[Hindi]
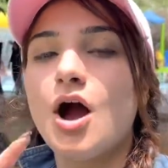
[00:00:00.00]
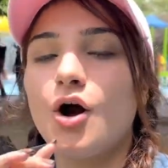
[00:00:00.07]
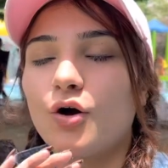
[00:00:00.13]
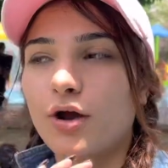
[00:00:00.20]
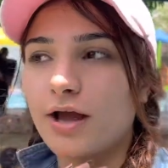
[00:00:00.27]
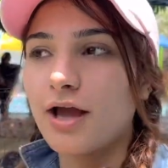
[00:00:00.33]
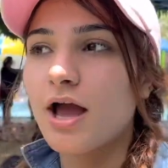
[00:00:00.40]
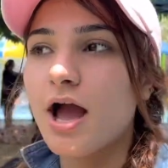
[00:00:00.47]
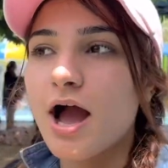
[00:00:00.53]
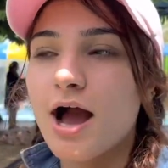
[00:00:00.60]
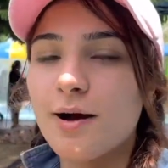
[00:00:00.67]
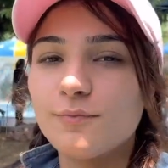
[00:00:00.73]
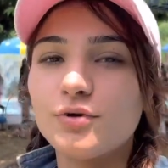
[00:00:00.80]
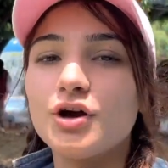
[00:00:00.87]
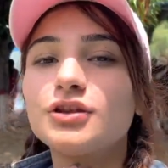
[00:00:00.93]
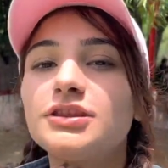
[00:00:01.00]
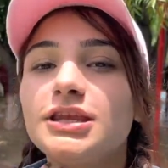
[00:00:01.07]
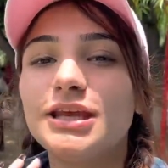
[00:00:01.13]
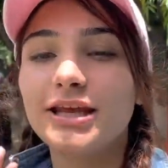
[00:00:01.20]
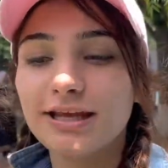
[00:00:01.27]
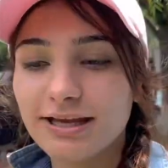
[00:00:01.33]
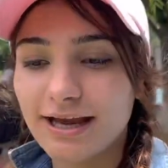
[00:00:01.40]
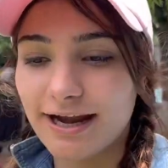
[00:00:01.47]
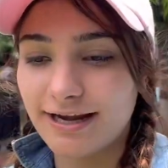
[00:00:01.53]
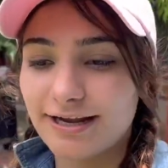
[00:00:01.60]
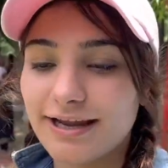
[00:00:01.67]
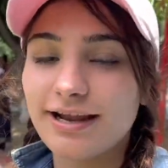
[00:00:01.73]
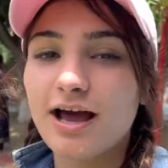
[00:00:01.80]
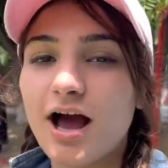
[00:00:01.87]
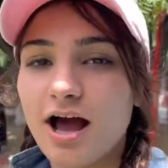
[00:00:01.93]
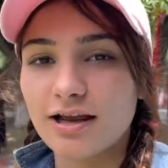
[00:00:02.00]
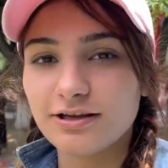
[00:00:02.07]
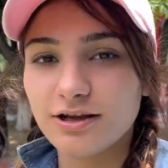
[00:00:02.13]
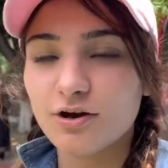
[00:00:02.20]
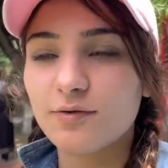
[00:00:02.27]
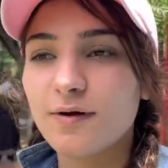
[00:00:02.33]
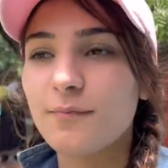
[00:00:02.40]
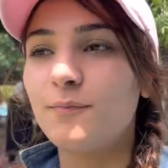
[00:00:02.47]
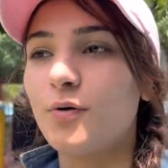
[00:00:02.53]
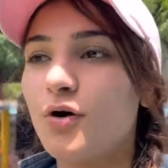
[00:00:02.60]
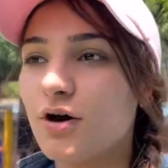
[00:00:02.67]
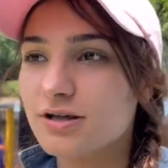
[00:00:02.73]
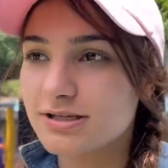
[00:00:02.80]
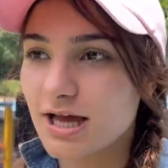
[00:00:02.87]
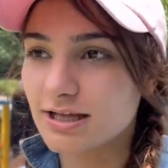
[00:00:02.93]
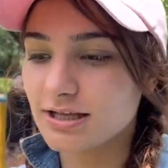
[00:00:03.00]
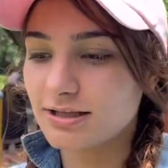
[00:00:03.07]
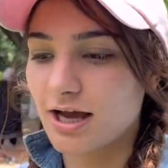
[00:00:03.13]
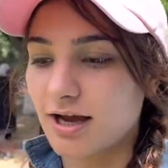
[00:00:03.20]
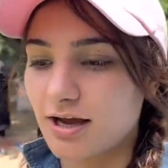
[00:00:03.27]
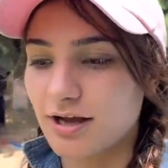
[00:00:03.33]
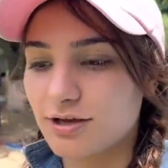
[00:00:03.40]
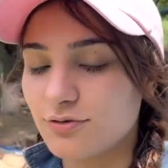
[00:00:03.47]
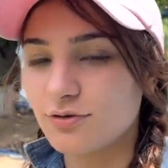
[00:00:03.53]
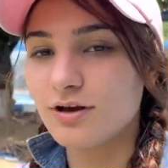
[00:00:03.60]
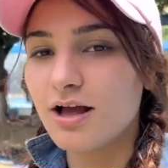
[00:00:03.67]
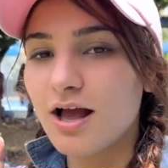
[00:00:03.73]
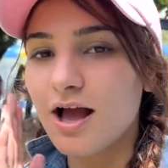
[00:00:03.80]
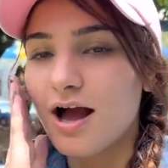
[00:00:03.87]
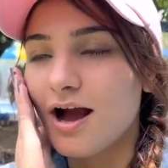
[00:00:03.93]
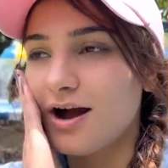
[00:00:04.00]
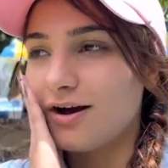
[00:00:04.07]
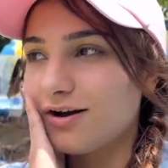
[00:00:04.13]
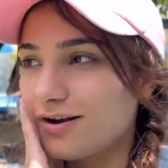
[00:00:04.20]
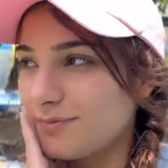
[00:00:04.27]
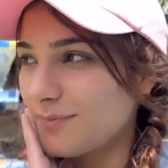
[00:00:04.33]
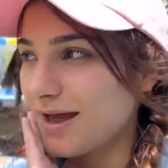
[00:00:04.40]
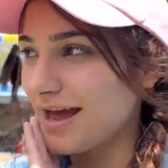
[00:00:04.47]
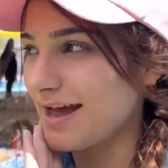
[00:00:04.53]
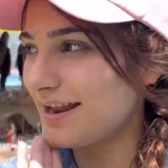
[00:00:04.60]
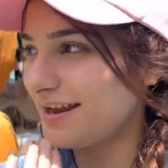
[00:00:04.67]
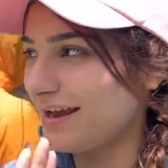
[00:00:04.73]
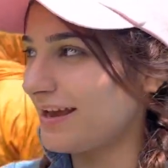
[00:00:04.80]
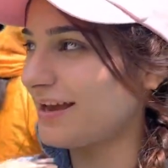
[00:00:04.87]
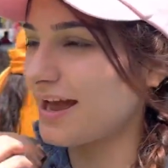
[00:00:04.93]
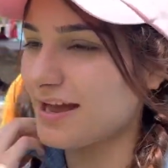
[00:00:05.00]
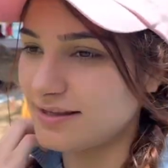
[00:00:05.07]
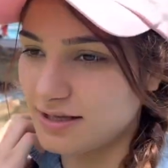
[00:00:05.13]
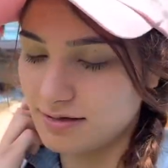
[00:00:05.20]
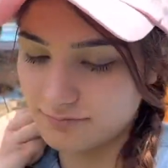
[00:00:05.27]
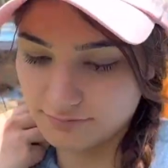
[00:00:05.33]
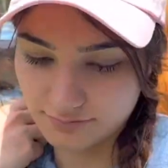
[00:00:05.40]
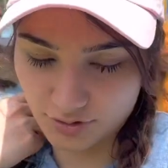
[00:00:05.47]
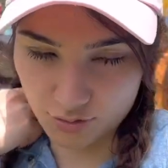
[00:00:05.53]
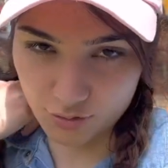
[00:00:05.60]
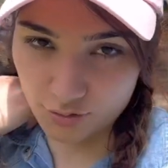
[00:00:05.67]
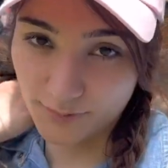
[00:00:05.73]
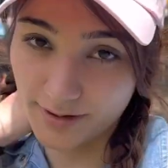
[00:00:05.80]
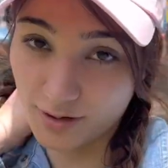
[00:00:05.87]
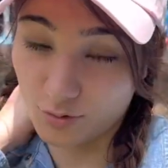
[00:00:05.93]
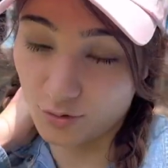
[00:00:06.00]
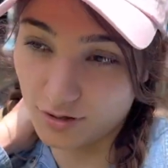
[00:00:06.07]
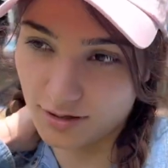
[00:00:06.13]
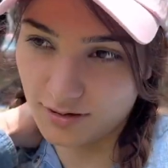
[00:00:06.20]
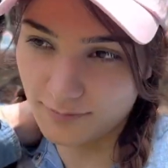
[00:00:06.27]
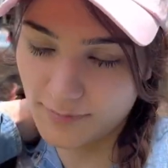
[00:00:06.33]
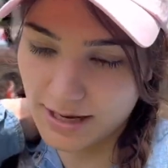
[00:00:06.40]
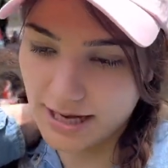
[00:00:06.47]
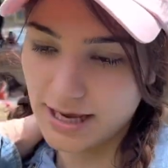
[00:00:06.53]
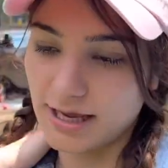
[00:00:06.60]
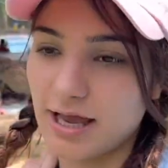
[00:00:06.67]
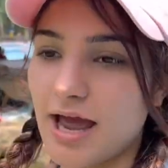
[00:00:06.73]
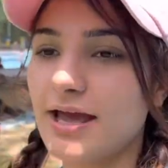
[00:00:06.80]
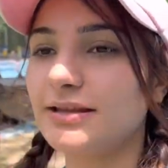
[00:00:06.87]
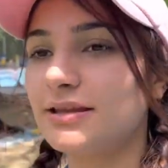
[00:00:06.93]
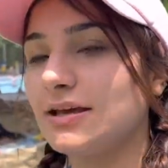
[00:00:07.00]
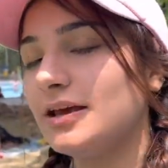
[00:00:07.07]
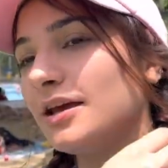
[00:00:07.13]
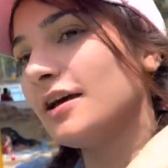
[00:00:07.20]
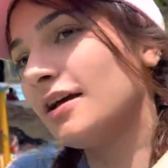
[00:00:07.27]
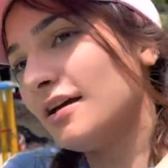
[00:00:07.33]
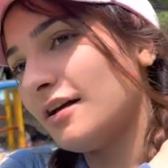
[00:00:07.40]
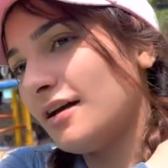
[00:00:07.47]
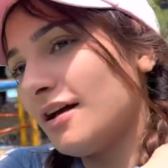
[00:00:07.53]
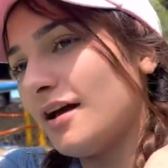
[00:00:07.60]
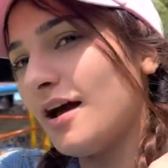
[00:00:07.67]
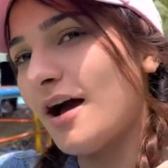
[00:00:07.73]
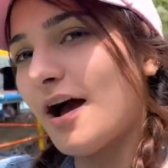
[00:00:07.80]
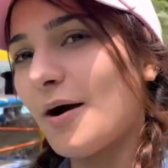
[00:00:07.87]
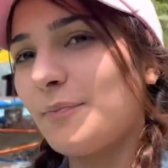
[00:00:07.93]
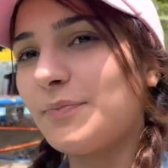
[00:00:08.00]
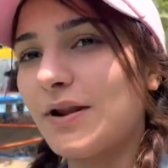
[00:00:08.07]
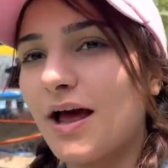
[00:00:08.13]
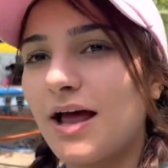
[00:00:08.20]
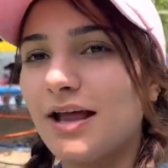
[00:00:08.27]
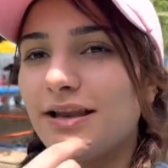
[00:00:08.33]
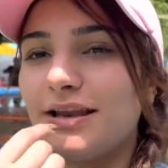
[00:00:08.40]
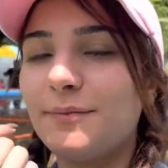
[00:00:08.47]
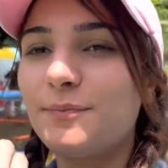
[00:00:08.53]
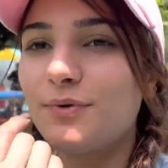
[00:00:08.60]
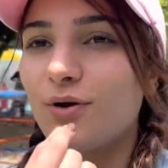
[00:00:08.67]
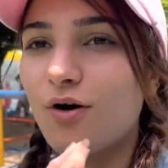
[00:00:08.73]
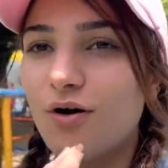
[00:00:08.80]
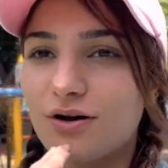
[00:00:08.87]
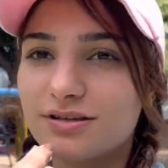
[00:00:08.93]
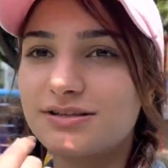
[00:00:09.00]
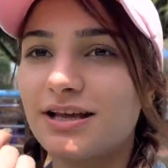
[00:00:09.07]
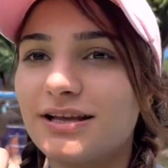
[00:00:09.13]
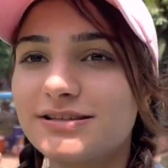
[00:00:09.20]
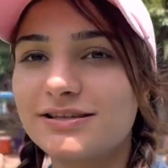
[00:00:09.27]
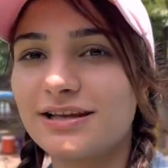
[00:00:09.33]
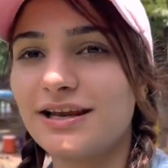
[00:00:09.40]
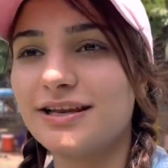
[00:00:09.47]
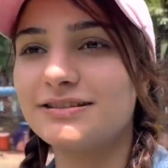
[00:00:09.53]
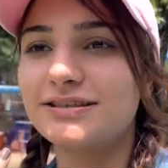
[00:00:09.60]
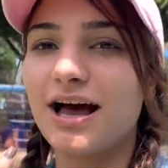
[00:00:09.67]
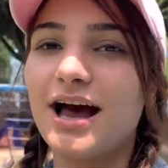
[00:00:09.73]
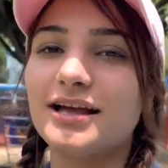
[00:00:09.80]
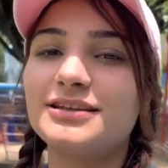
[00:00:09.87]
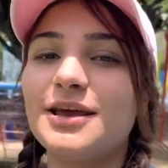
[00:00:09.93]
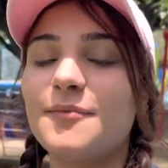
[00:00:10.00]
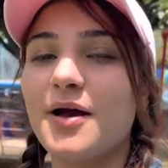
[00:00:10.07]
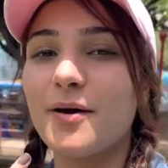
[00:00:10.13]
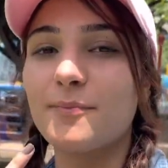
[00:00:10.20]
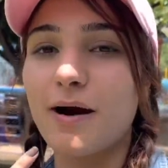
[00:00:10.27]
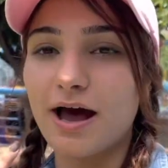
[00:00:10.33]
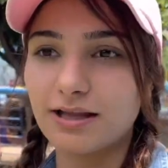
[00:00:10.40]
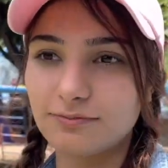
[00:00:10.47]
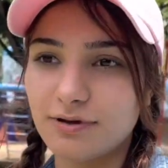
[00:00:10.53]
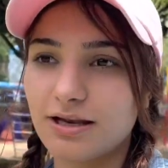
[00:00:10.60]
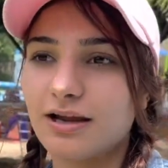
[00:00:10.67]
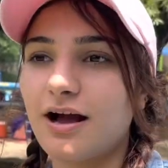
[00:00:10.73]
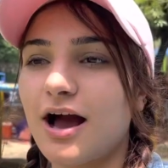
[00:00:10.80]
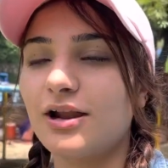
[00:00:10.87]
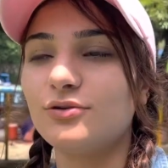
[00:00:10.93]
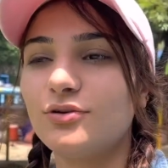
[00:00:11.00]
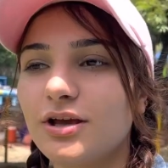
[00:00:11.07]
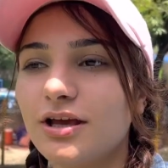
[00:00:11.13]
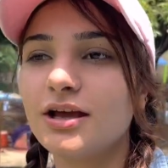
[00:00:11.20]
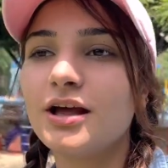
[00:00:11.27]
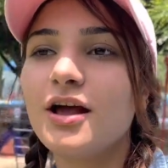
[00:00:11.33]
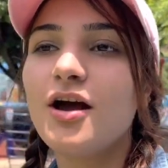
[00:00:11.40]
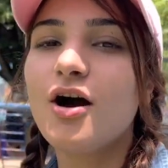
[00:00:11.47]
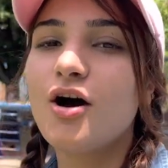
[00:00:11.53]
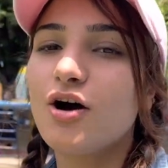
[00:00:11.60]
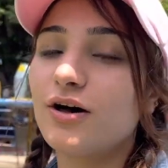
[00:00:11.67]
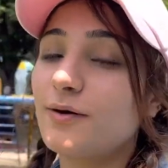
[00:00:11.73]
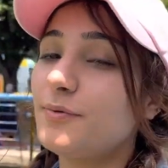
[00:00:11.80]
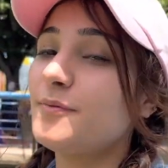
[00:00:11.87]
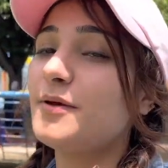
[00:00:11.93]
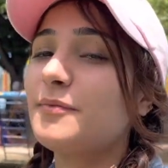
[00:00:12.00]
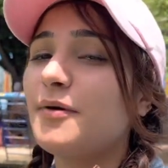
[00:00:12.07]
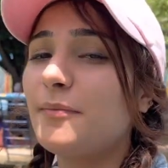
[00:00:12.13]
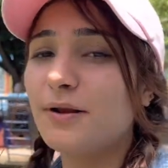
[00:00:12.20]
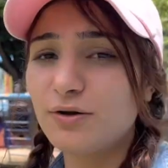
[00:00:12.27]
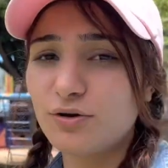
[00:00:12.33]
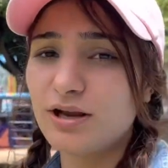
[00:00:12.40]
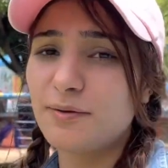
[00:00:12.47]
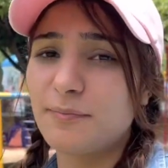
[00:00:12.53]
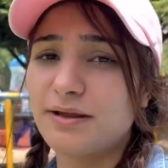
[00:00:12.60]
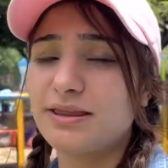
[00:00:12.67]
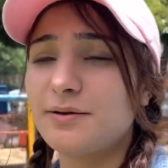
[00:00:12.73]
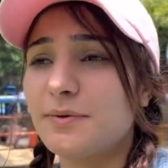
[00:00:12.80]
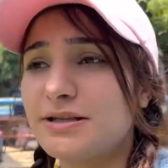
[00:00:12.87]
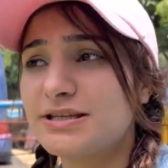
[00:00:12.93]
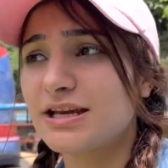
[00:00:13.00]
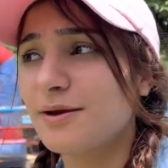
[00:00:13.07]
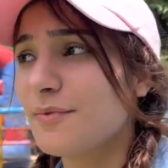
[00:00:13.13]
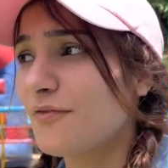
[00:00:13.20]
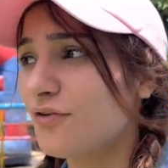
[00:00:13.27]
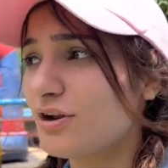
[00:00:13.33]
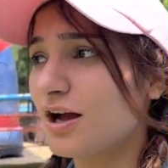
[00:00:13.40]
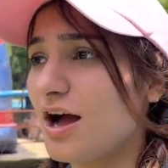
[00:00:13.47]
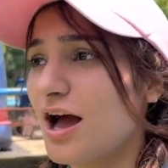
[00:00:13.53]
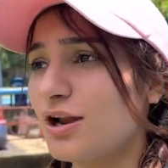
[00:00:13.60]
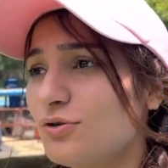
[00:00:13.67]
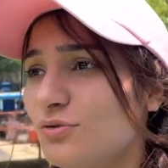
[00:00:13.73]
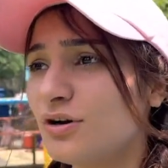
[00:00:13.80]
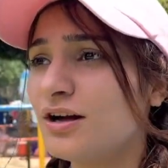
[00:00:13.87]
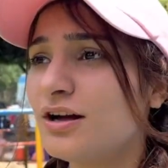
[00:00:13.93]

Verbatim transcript: ओके हम लोग तीन घंटे नहा लिए और मैं बहुत ज़्यादा थक गई हूँ और मैं लेके आई थी ओहो मेरा कॉलर मैं लेके आई थी अपना लिप ग्लॉस सनस्क्रीन साथ के मैं बाद में लगा लूँगी और अभी मेरे में बिल्कुल हिम्मत नहीं बची कि मैं वो लगा लूँ